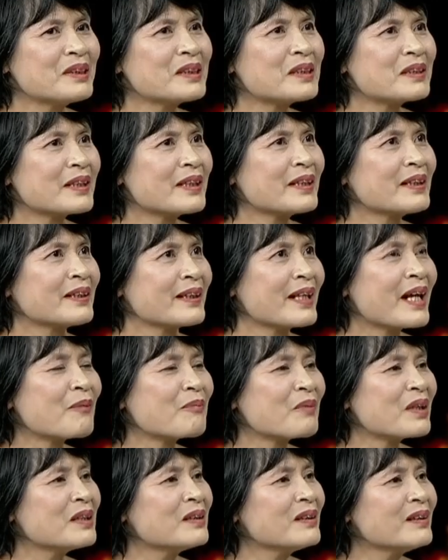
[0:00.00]
giờ để đáp
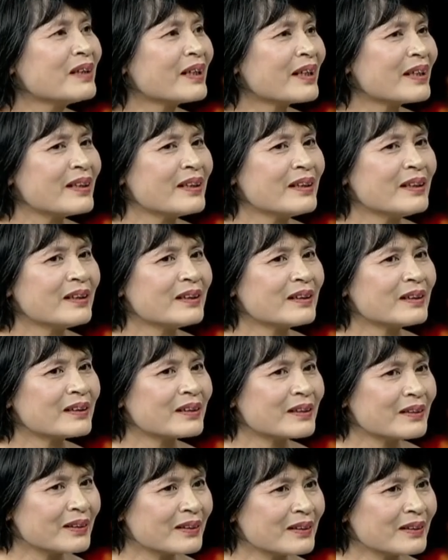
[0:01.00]
ứng cái à,